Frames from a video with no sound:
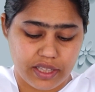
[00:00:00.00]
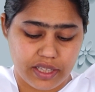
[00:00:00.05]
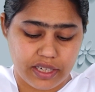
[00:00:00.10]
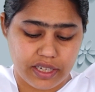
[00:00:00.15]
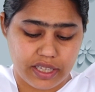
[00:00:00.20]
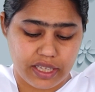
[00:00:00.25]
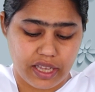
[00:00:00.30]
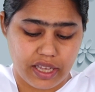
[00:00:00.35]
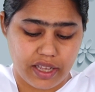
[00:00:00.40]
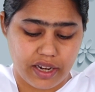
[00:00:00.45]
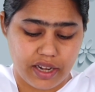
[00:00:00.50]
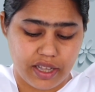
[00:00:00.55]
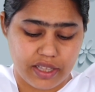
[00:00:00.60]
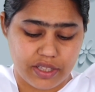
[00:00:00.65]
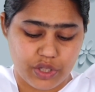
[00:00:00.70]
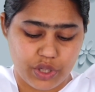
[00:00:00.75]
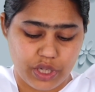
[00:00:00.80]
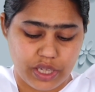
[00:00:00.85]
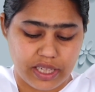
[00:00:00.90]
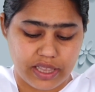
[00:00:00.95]
தின் கியாலா
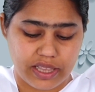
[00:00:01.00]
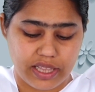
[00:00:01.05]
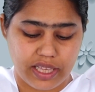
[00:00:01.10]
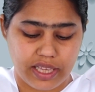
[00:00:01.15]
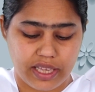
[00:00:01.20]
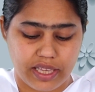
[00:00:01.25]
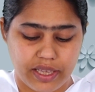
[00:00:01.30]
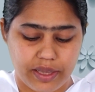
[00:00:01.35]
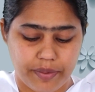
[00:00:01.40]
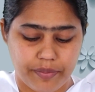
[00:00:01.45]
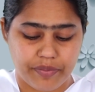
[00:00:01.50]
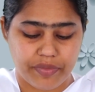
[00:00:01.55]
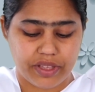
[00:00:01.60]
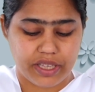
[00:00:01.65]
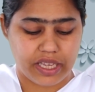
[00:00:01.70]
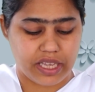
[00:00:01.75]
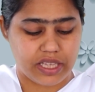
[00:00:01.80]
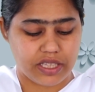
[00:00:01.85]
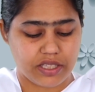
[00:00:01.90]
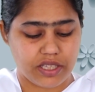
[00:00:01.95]
சல்தே ஹே
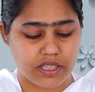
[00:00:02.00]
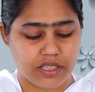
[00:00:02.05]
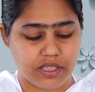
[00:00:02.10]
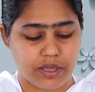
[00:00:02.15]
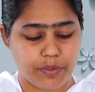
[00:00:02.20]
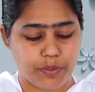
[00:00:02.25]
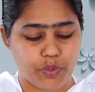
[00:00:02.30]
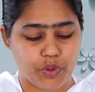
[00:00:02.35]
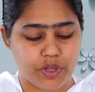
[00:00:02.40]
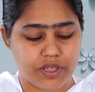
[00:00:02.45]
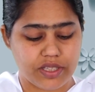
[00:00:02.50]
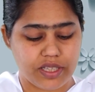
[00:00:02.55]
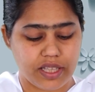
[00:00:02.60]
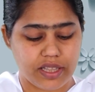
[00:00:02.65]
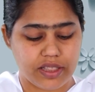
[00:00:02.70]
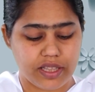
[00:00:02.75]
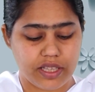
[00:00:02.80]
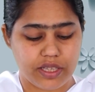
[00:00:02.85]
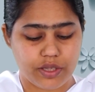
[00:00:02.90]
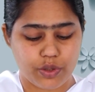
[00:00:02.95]
கேசி சப்போய்
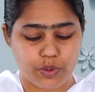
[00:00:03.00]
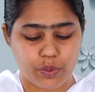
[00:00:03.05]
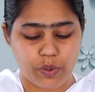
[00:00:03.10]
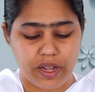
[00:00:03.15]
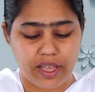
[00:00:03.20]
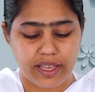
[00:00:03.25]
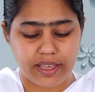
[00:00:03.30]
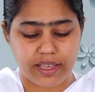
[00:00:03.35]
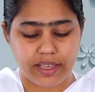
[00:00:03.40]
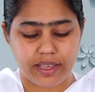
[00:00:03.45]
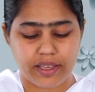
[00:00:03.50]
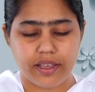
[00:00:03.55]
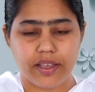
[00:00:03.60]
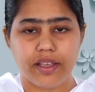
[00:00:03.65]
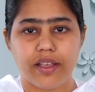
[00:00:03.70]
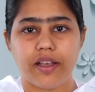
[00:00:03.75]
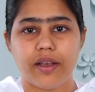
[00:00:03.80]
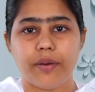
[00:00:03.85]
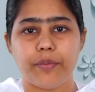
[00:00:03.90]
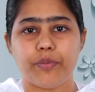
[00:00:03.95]
சந்தேஷ் சுனாய்
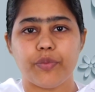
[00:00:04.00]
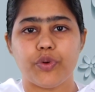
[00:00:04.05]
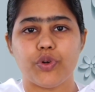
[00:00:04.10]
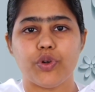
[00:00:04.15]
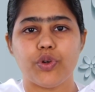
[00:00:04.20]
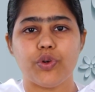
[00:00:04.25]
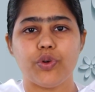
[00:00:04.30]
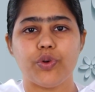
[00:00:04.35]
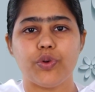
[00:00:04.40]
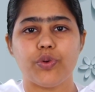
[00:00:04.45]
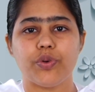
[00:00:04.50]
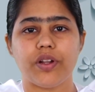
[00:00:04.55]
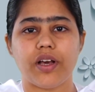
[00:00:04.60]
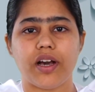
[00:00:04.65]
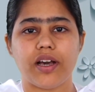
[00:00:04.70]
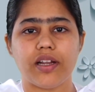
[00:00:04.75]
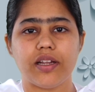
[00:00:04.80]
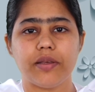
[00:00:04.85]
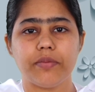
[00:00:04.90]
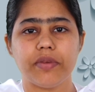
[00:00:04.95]
முழு
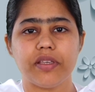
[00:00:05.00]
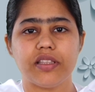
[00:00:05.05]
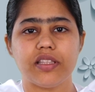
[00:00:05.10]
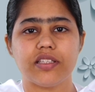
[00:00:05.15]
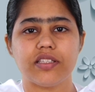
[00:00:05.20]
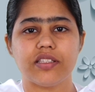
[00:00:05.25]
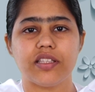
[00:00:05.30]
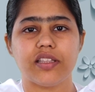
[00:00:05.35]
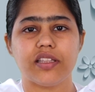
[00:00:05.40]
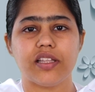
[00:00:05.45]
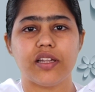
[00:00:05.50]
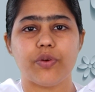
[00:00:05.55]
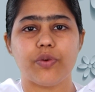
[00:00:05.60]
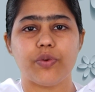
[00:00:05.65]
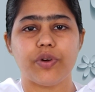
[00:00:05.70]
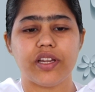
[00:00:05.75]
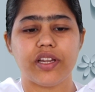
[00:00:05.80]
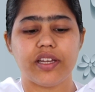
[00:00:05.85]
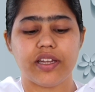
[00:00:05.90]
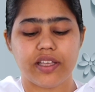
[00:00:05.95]
நாளும் இந்த சிந்தனை
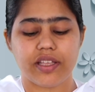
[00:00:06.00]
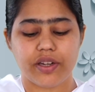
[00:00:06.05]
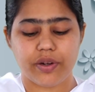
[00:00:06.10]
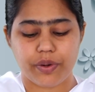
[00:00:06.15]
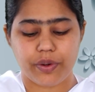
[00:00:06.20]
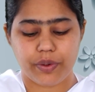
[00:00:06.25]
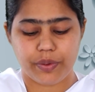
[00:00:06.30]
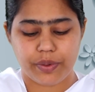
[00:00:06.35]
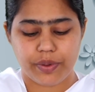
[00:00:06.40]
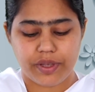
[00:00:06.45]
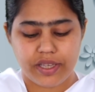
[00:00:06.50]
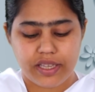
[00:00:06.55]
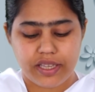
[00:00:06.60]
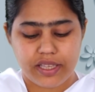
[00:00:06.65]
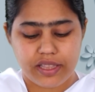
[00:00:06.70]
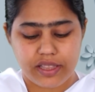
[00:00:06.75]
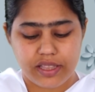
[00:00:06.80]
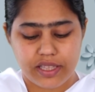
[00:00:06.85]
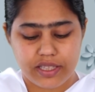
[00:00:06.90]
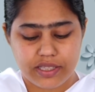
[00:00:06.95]
ஓடிட்டே இருக்கணும்
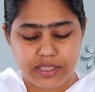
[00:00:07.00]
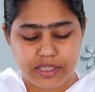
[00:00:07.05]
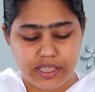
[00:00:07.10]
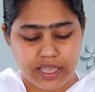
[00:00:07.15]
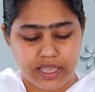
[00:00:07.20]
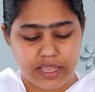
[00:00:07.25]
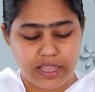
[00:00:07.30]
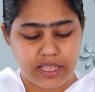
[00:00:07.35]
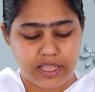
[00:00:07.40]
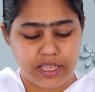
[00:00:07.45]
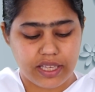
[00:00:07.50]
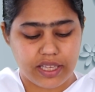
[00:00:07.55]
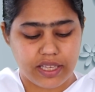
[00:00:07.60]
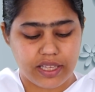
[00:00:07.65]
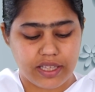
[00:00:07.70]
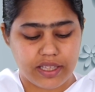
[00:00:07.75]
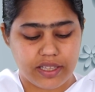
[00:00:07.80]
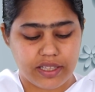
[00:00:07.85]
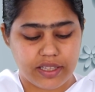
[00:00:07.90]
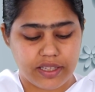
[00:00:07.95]
இந்த செய்தியை
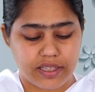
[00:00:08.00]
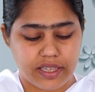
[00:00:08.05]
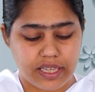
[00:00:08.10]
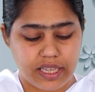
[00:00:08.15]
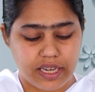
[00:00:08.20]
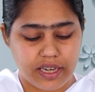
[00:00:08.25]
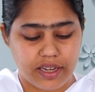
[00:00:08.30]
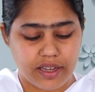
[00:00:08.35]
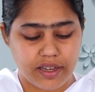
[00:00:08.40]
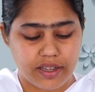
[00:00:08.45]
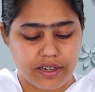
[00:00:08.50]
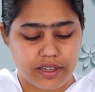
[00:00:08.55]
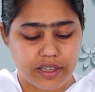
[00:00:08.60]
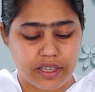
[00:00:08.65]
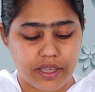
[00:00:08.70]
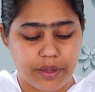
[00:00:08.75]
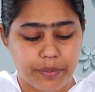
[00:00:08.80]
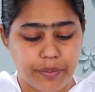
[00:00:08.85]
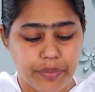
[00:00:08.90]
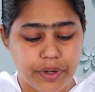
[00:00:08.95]

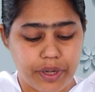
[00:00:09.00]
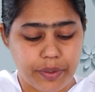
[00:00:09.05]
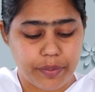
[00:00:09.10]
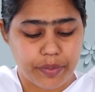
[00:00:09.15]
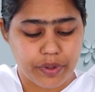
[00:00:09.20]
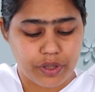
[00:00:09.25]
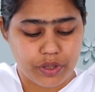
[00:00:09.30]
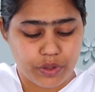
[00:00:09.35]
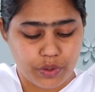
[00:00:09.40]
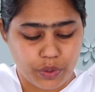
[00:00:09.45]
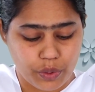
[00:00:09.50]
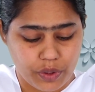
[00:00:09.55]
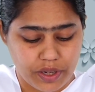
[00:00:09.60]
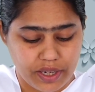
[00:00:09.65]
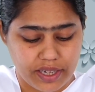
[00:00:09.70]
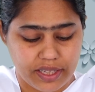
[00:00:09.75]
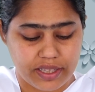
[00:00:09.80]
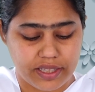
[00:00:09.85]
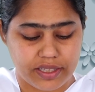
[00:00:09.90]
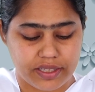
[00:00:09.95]
எல்லாருக்கும் எப்படி போய்
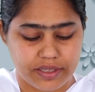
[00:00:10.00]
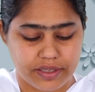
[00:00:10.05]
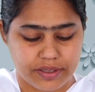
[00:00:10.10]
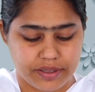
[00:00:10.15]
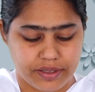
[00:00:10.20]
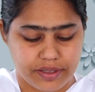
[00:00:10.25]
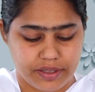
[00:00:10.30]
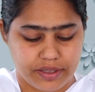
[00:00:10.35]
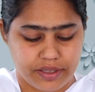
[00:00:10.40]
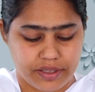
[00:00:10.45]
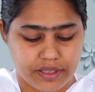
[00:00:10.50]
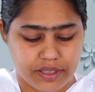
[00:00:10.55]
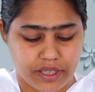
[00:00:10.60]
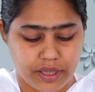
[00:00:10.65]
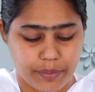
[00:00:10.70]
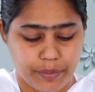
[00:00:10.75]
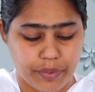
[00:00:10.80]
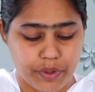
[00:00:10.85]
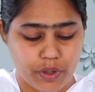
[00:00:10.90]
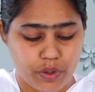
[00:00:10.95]
சொல்கிறது
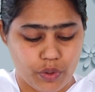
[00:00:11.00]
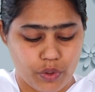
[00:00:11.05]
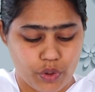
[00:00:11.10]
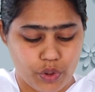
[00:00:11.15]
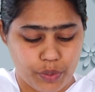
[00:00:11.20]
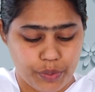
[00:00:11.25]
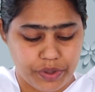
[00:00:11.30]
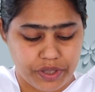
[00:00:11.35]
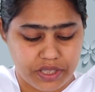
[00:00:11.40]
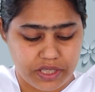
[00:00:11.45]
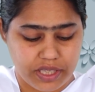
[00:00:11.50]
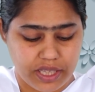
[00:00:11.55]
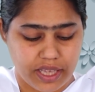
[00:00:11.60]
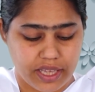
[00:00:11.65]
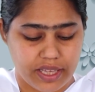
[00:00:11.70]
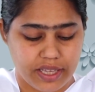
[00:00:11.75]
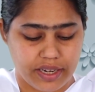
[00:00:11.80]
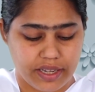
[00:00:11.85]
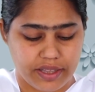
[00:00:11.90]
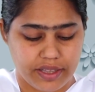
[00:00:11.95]
எப்படி கொண்டு போய்
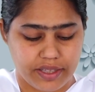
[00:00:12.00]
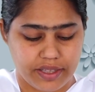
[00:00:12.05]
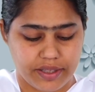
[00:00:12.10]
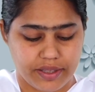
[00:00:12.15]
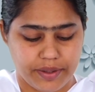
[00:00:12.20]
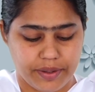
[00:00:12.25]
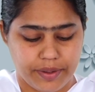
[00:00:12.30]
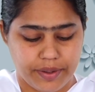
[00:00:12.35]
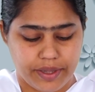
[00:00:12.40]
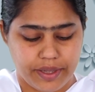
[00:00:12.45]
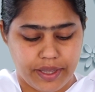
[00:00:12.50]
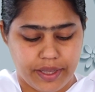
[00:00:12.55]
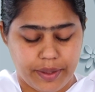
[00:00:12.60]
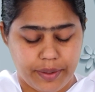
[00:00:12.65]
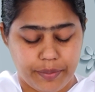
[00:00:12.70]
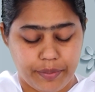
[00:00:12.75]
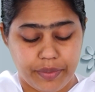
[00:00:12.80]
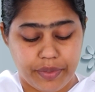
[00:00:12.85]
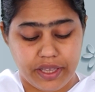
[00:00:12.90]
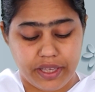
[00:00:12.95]
சேர்க்கறது
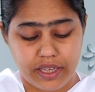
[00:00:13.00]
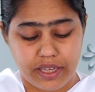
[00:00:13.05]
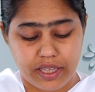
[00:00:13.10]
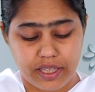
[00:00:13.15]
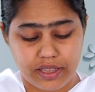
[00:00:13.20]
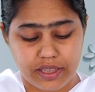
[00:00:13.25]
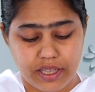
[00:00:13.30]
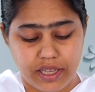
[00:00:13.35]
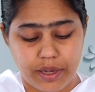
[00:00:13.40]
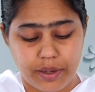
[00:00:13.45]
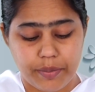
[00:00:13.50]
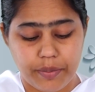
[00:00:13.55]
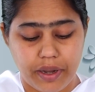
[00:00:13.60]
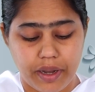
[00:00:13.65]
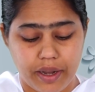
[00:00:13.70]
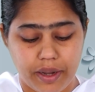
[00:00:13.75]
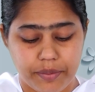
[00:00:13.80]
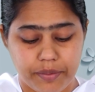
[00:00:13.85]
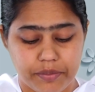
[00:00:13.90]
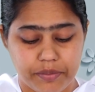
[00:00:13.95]
பேகத் கா
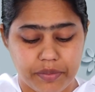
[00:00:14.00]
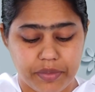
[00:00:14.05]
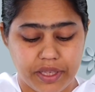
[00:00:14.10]
பாப்